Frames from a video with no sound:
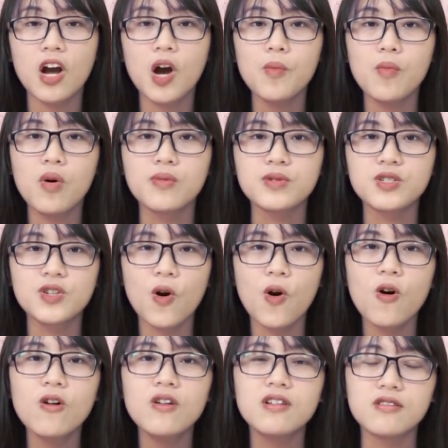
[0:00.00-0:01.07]
có một
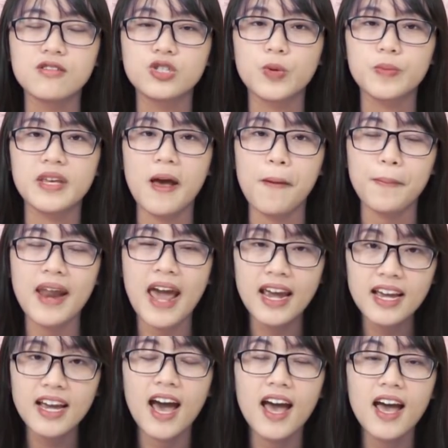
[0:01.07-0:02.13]
số lượng sụt giảm
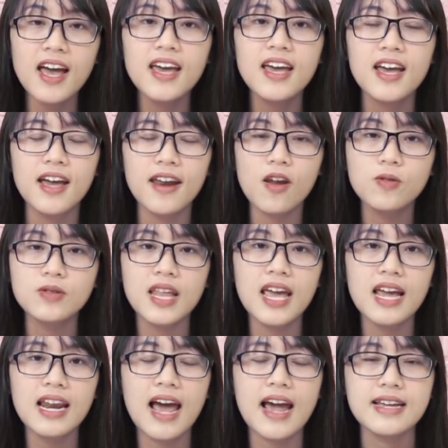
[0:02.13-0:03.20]
đáng kể. Đầu
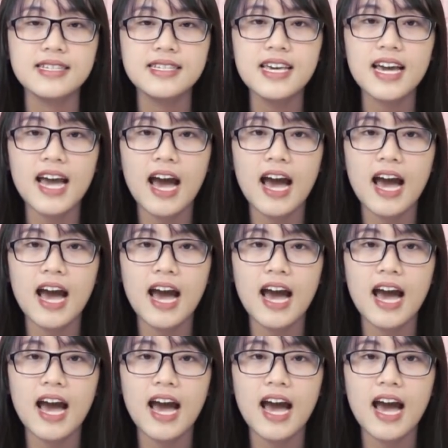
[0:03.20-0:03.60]
tiên là chiếc